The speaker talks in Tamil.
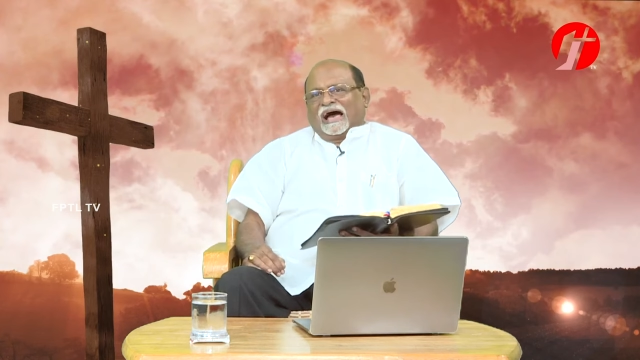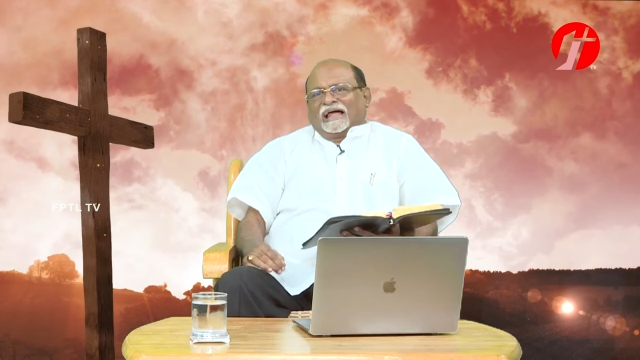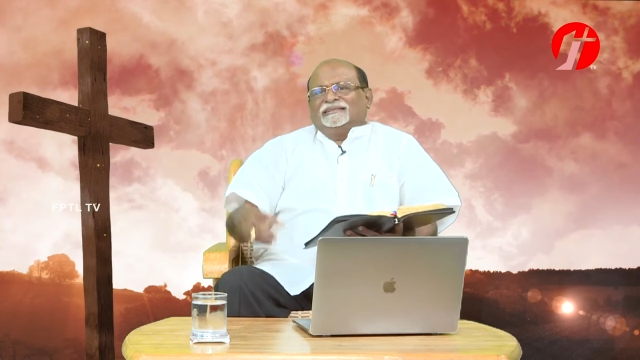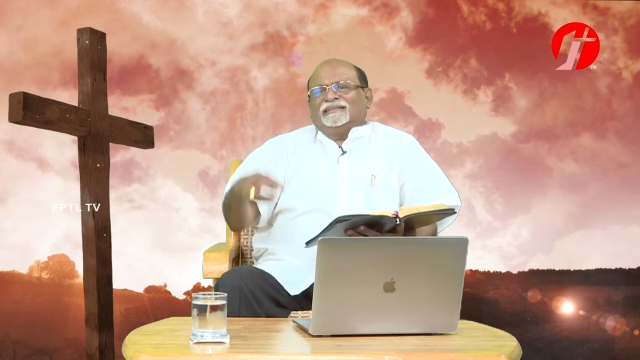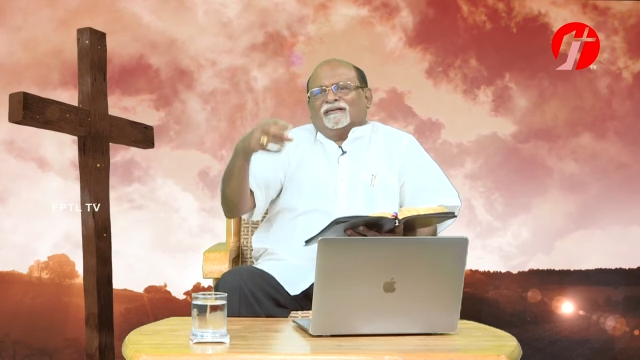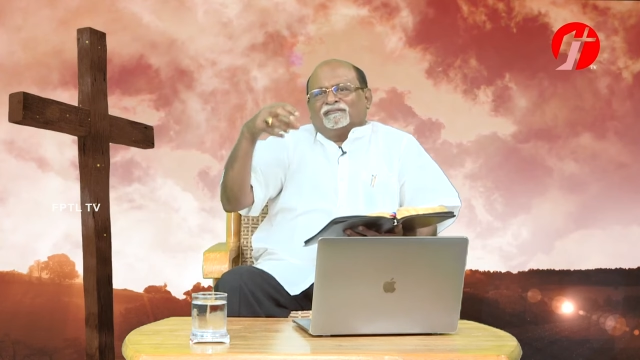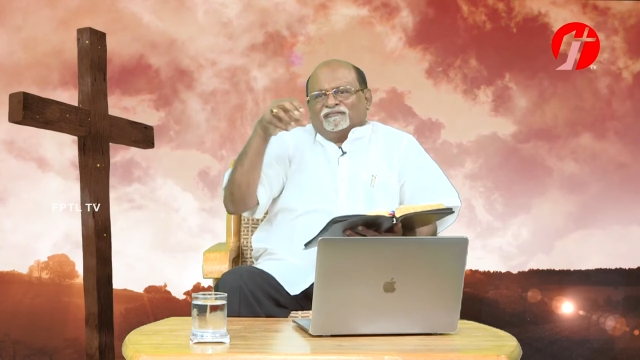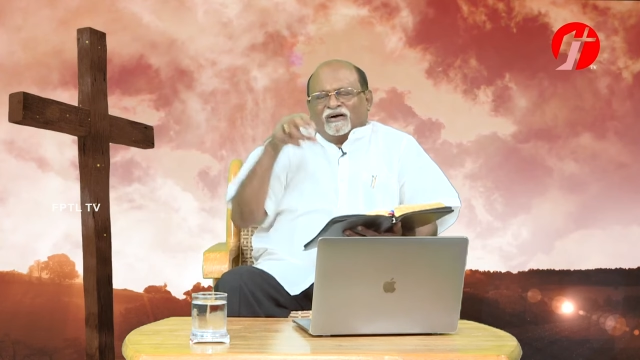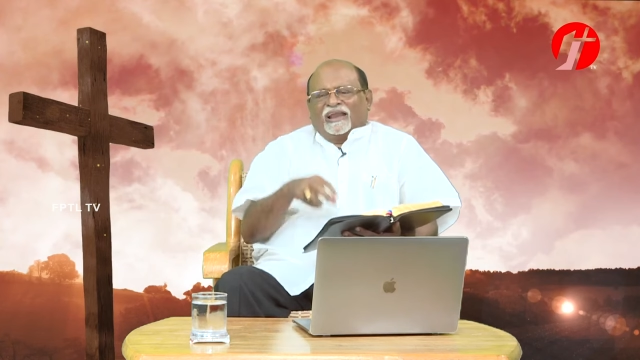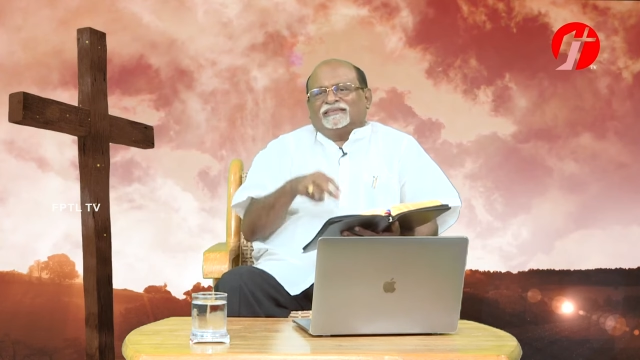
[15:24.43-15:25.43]
அந்த
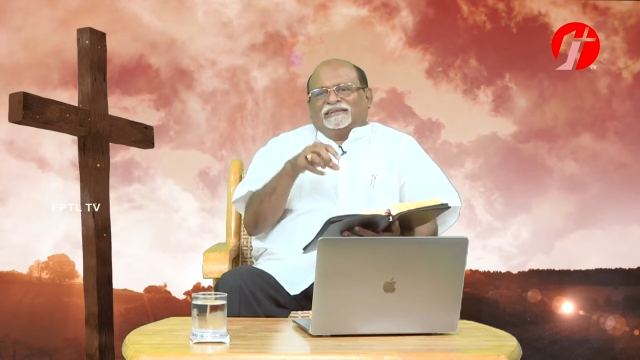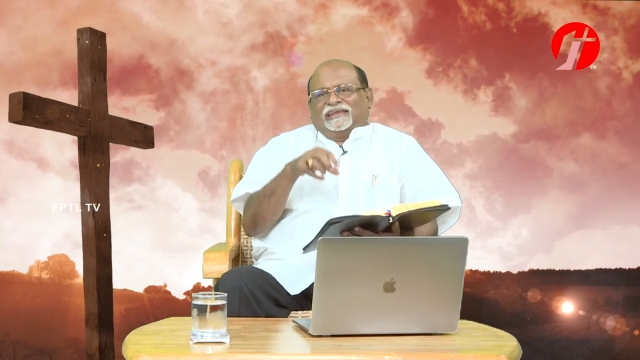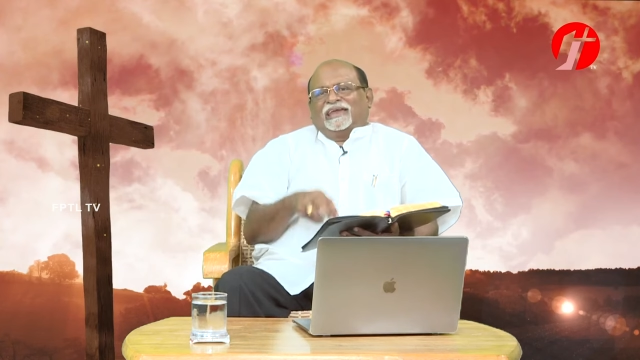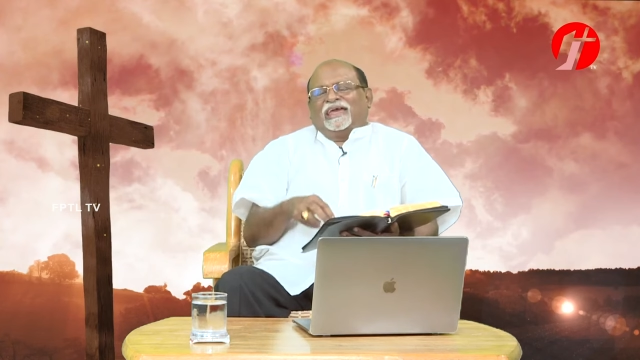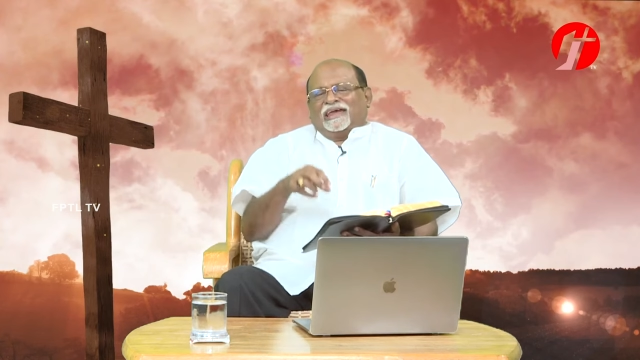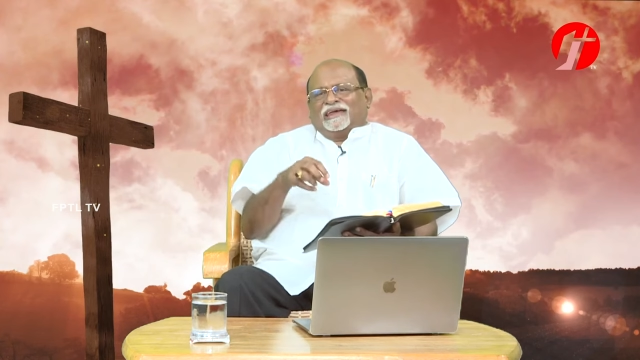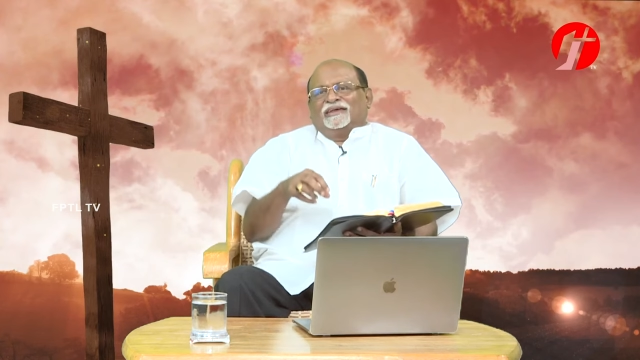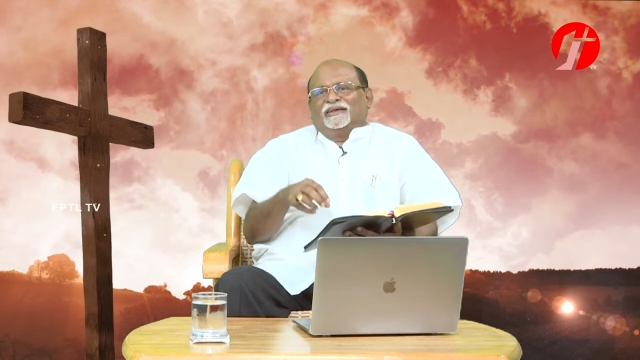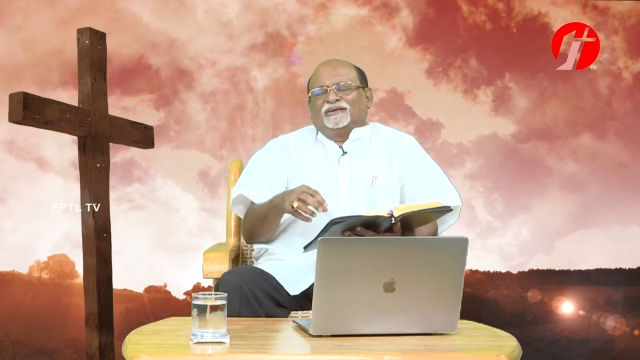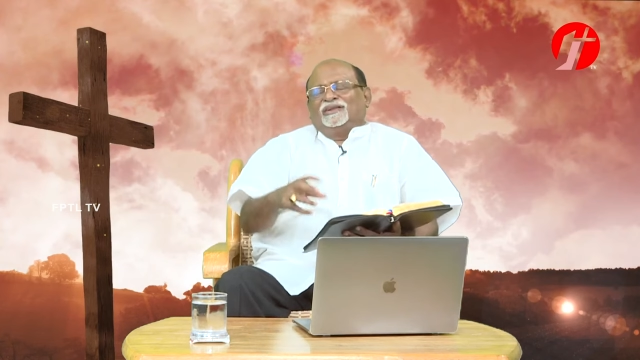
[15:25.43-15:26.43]
வார்த்தையை
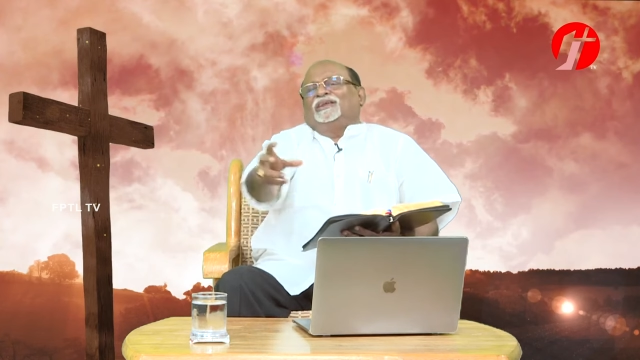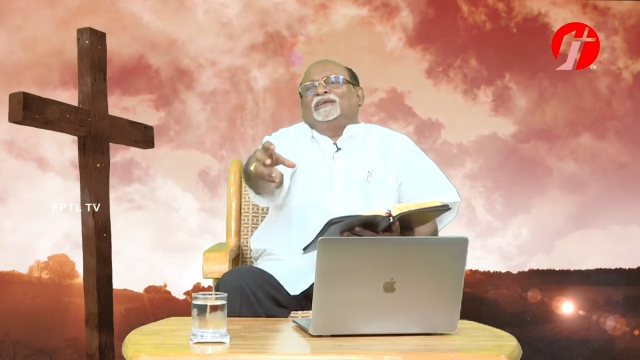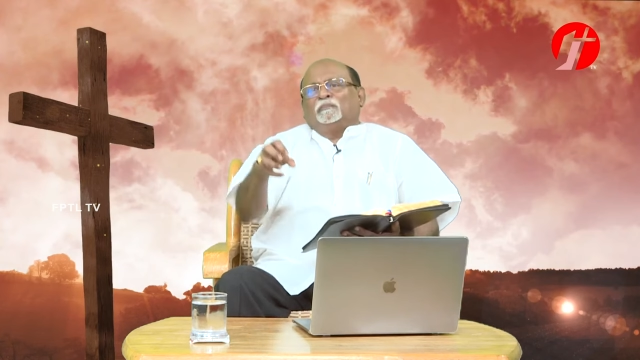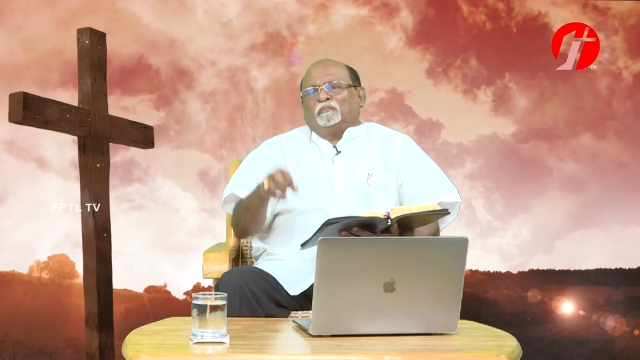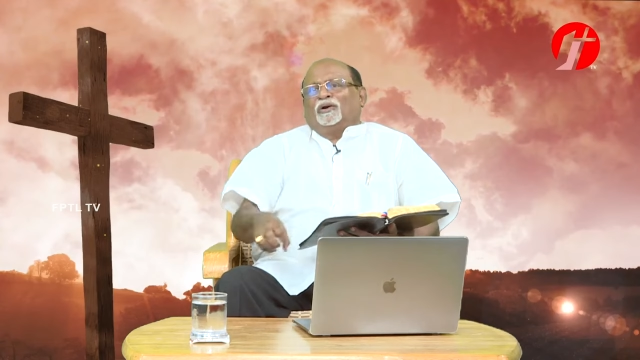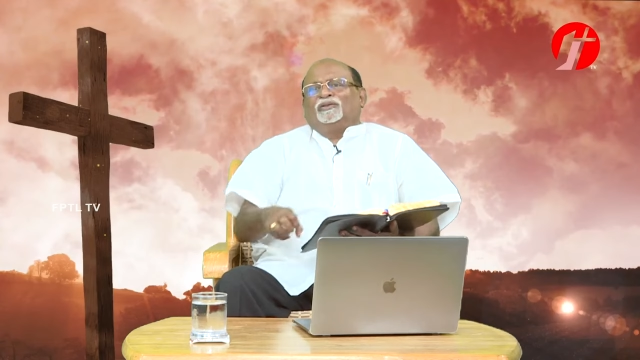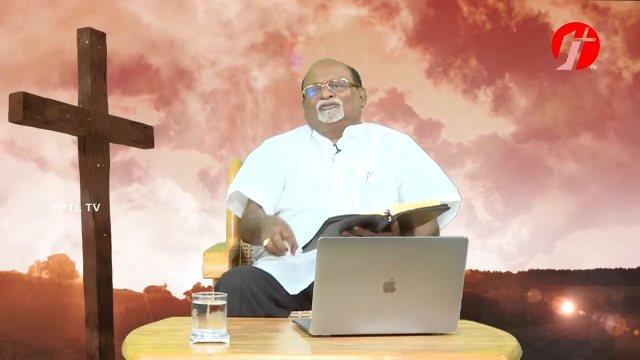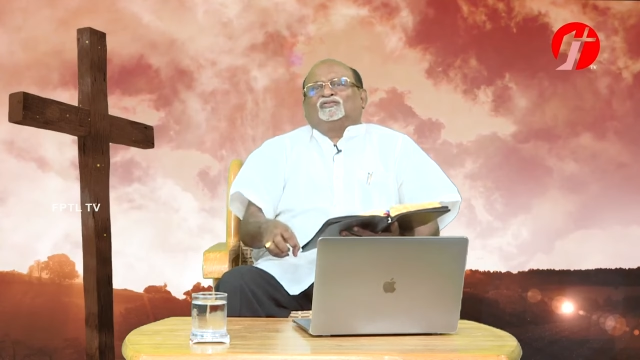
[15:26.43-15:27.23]
நீர் இப்பொழுது